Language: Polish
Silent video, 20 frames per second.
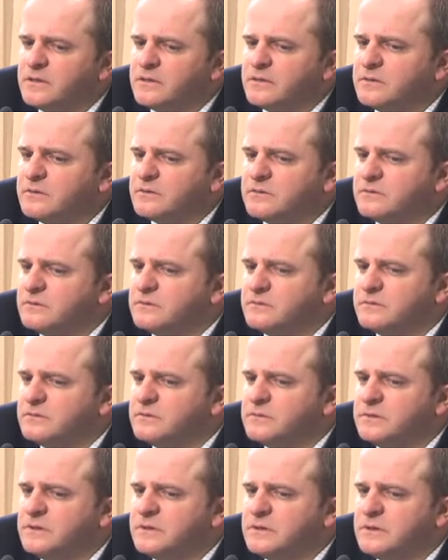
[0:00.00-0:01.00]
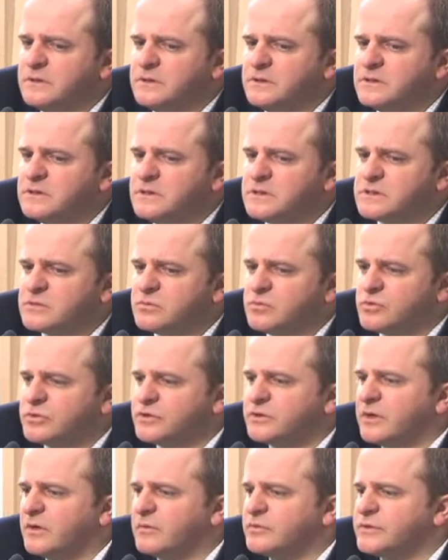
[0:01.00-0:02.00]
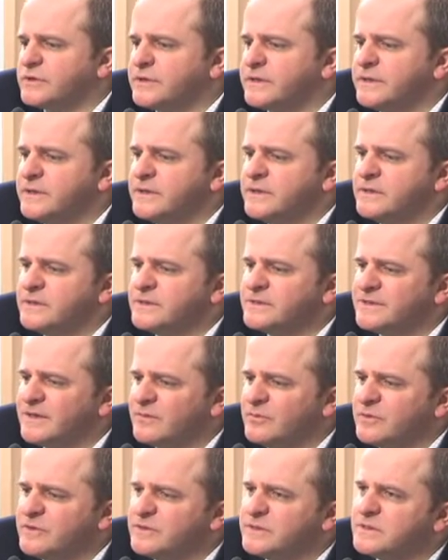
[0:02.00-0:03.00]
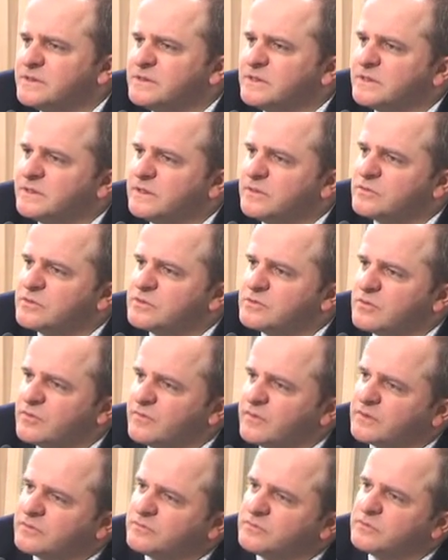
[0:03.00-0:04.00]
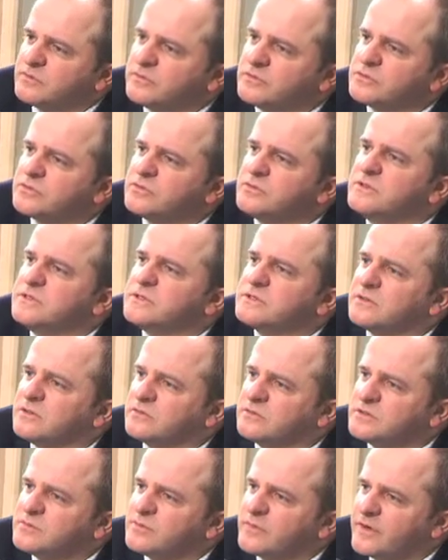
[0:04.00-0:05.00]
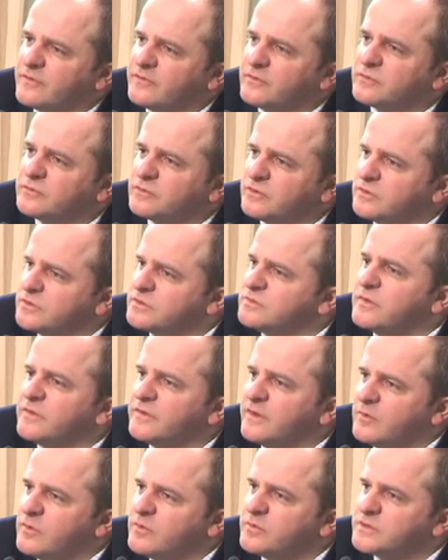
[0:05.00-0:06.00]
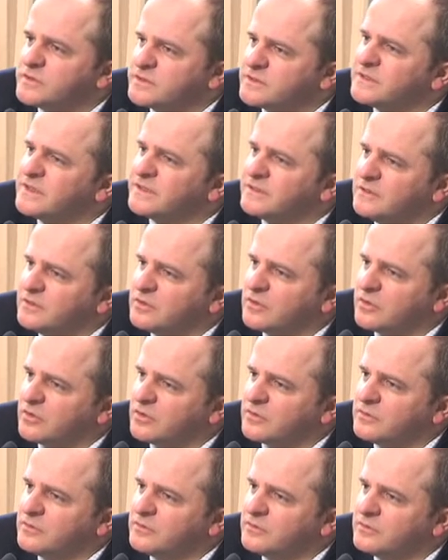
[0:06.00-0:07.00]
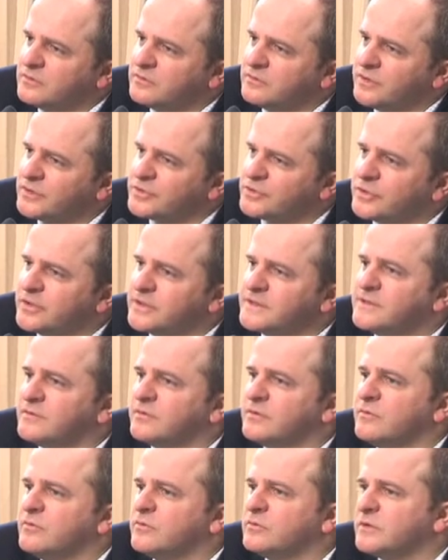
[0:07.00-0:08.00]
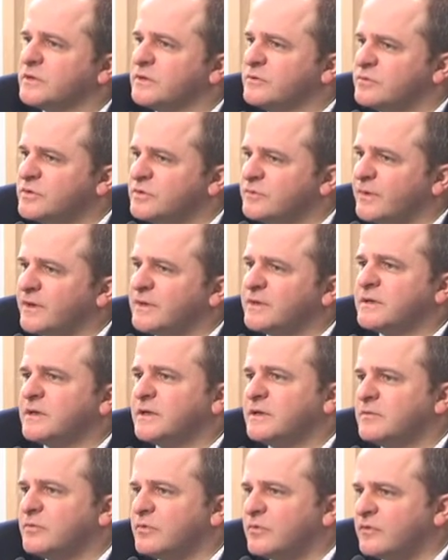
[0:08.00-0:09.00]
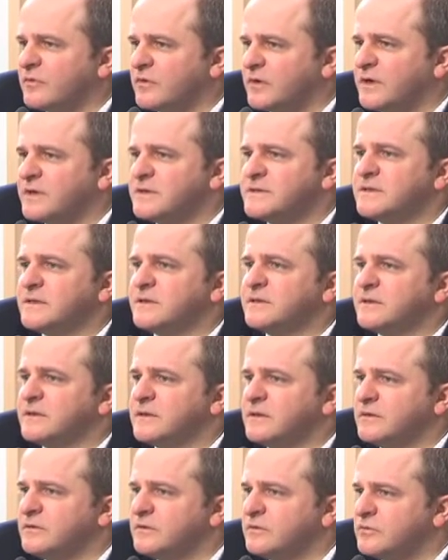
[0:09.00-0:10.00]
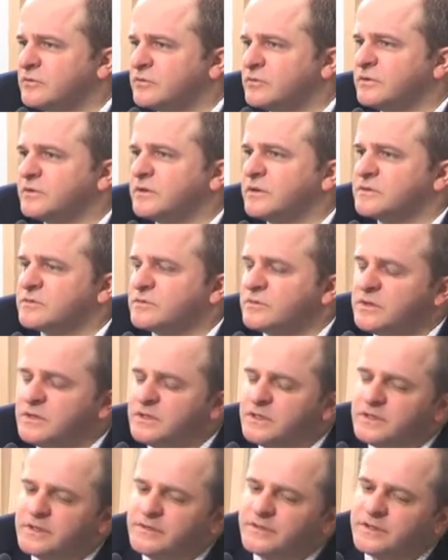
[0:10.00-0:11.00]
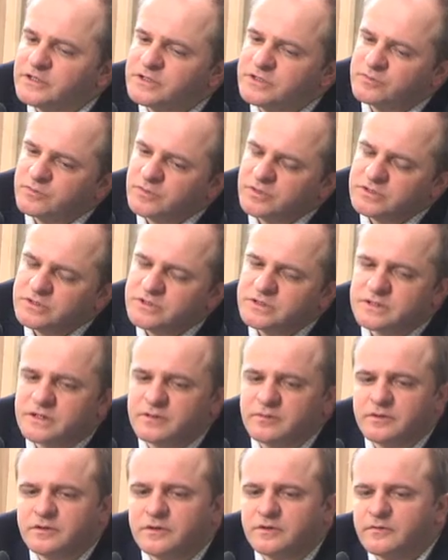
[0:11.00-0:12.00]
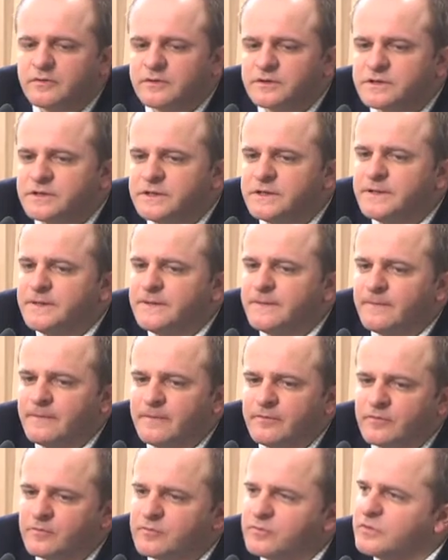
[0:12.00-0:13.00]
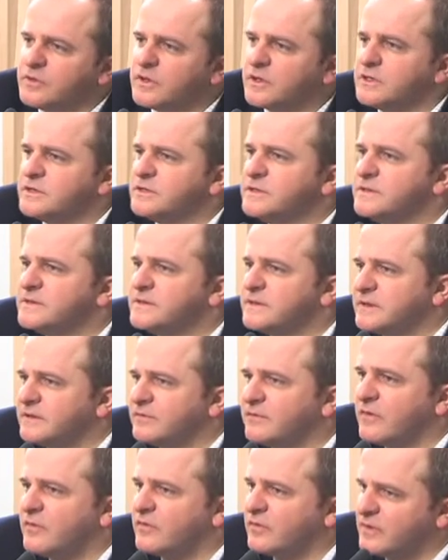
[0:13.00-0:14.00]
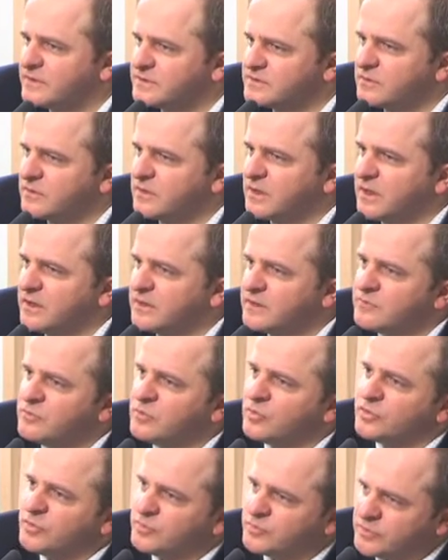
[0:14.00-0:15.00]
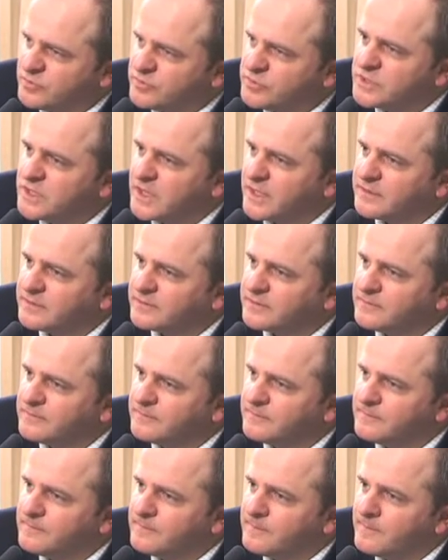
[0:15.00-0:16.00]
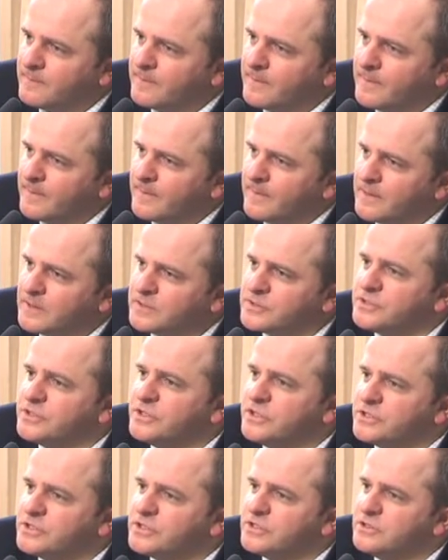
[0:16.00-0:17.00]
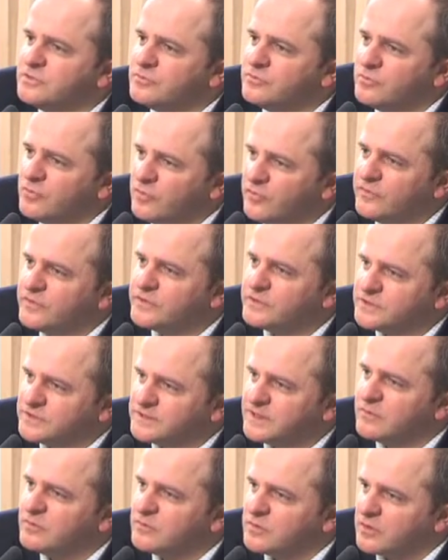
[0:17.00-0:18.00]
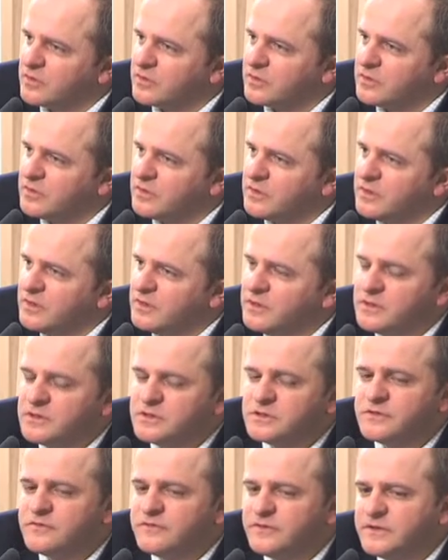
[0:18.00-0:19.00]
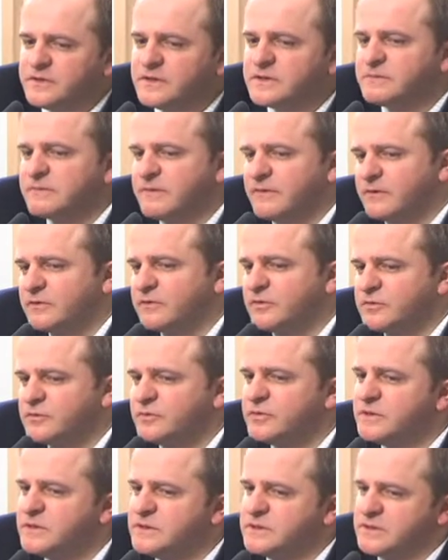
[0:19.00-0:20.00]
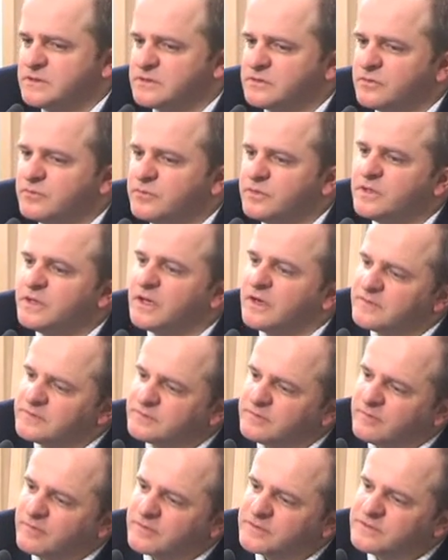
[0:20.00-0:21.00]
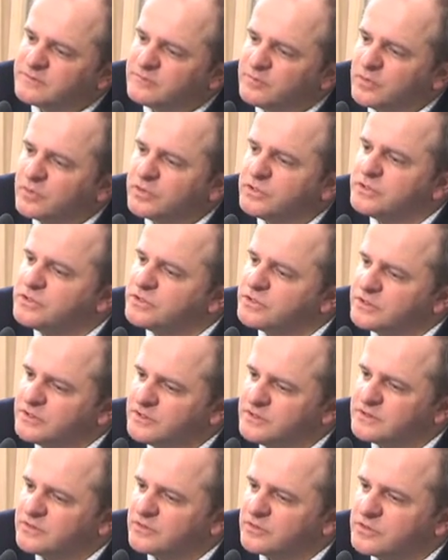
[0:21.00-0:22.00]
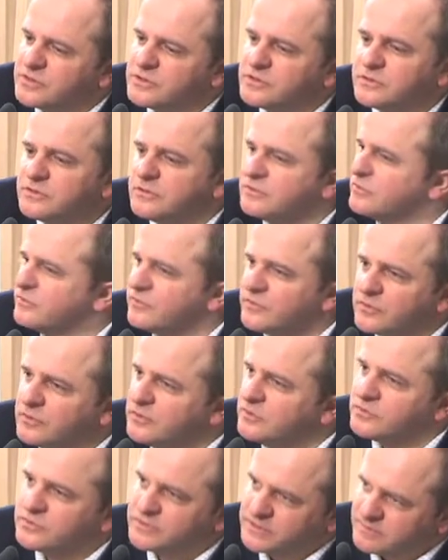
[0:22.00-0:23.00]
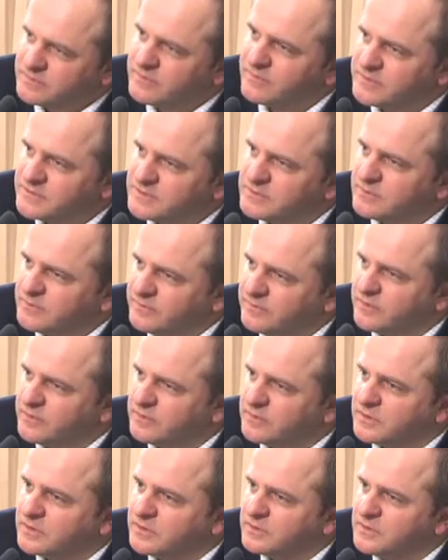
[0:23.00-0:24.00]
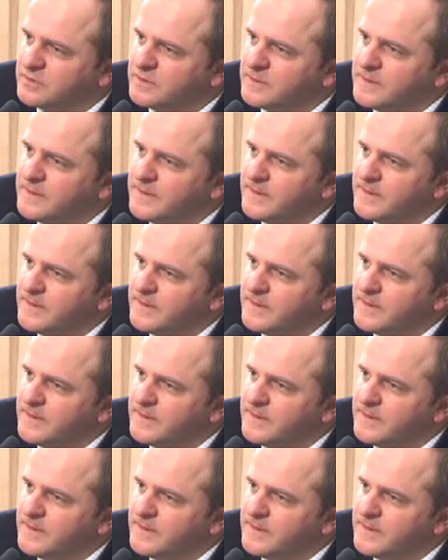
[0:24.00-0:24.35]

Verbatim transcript: e, nie, nie, służy dobrze. Z tablicy zniknęły słowa, które dotyczą istoty sprawy, o której rozmawiamy przez ostatni rok. Jak się okazało, nie był to ani przypadek, ani prowokacja, ani tak jak niektórzy od razu na szybko chcieli skomentować, nie wiem, jakaś inicjatywa władz lokalnych. Było to przemyślane. Znaczy, jeśli mówi się cały rok, że w innych sprawach tośmy nic nie zrobili, ale w sprawach symbolicznych, historycznych, no to w ogóle już jest sprawa załatwiona.